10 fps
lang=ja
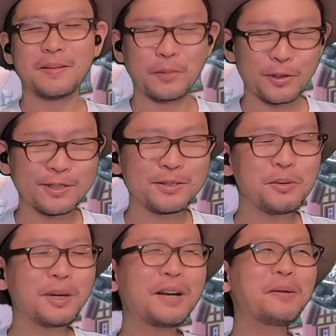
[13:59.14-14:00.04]
もう
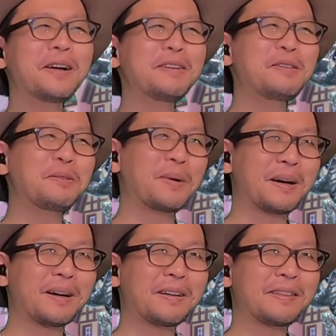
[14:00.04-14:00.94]
クソかわいい
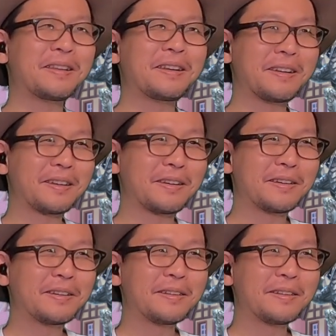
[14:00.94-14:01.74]
わ。ねえ。